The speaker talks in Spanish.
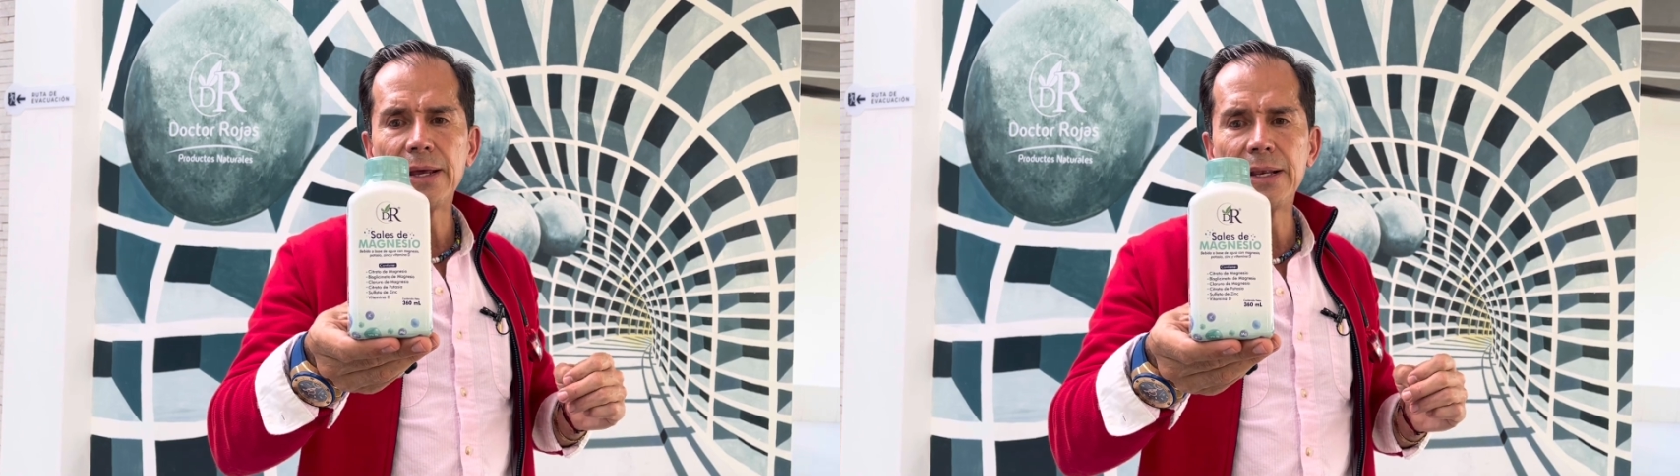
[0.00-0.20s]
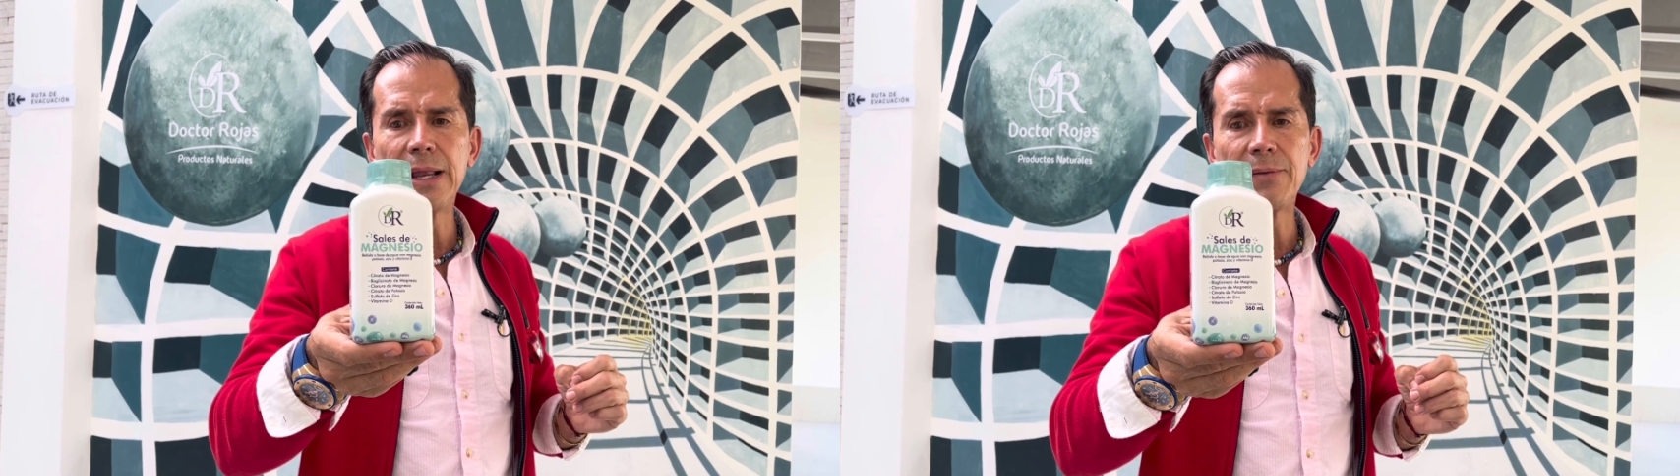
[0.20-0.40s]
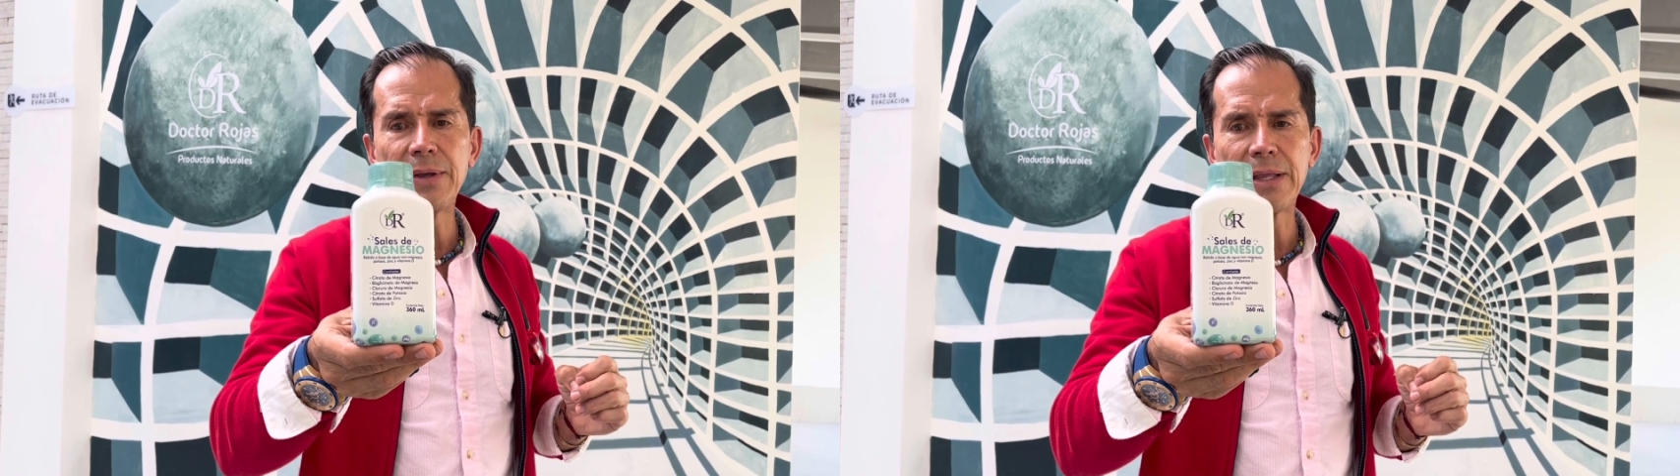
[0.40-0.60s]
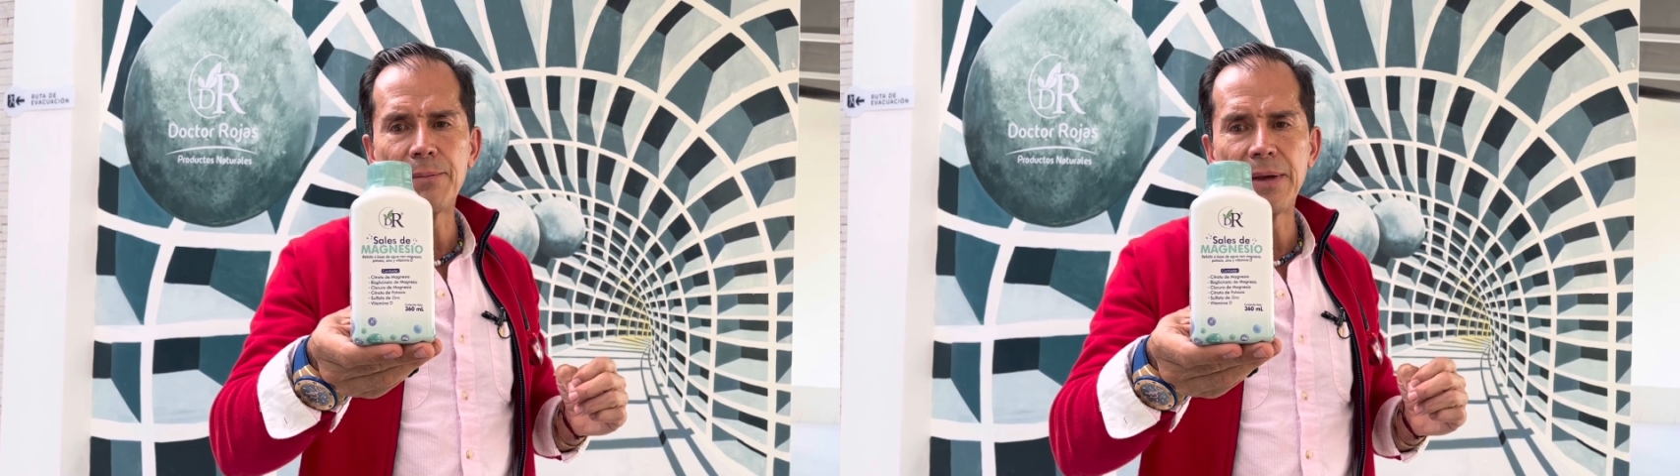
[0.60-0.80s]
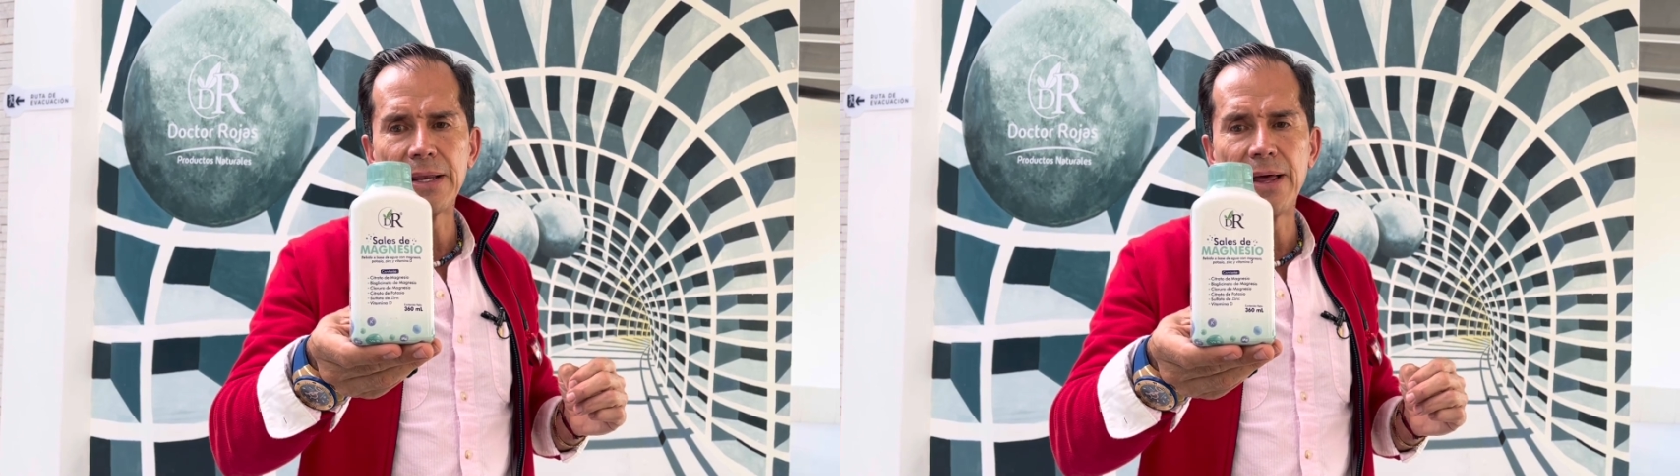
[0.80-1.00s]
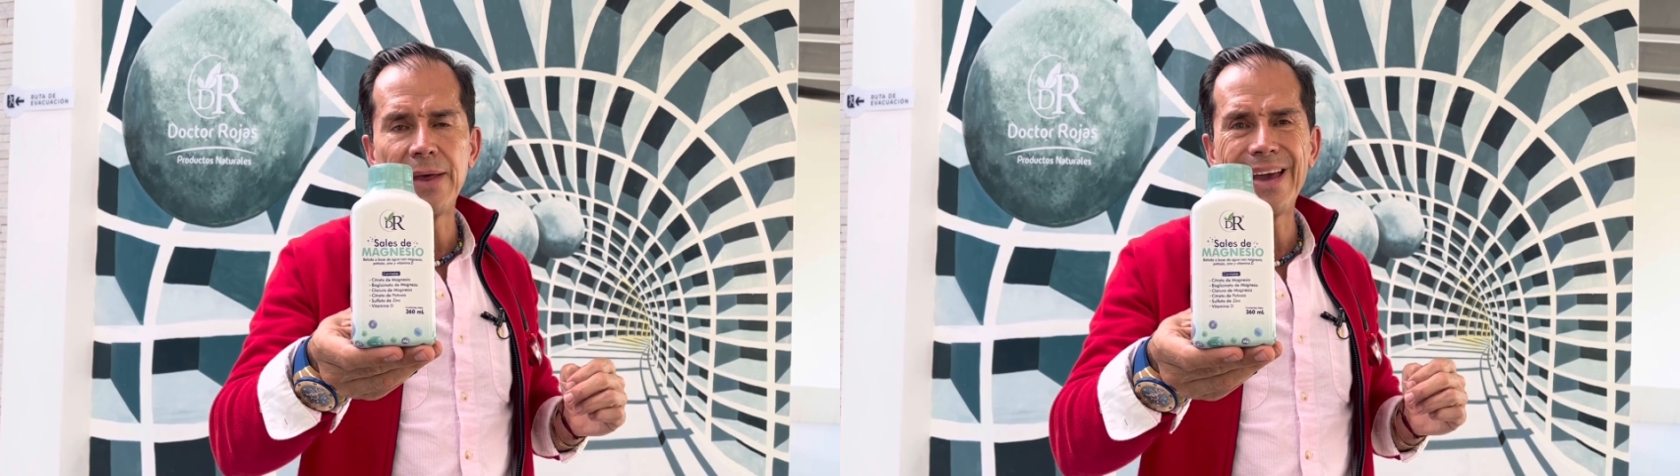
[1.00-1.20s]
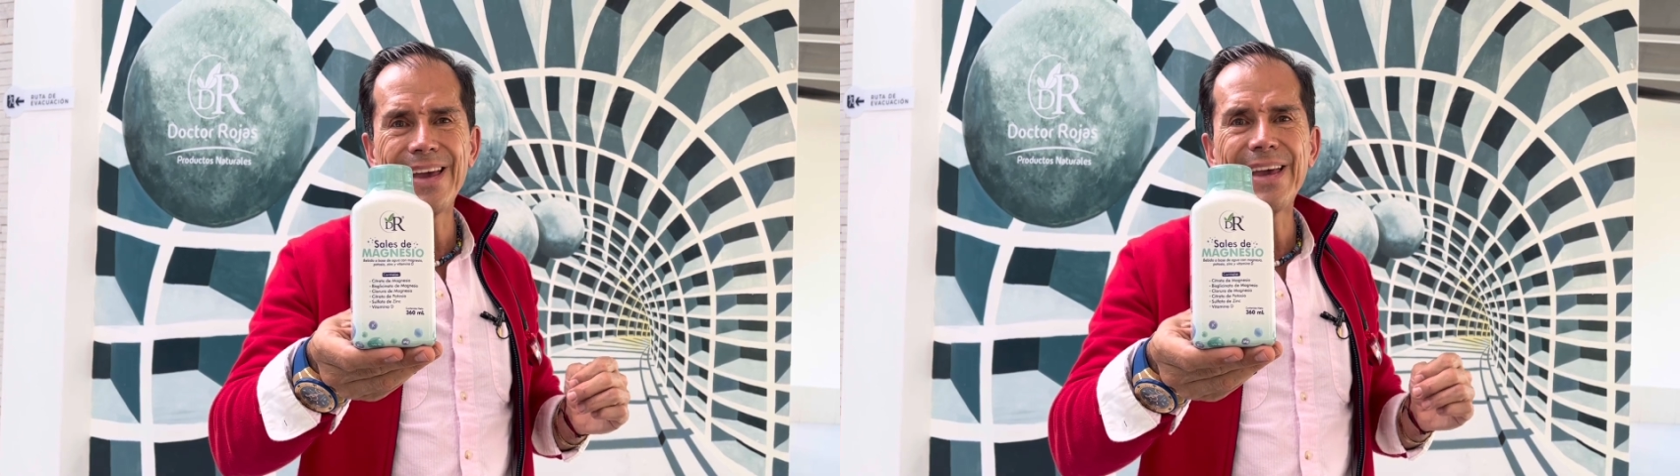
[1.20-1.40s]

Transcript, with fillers: la vitamina D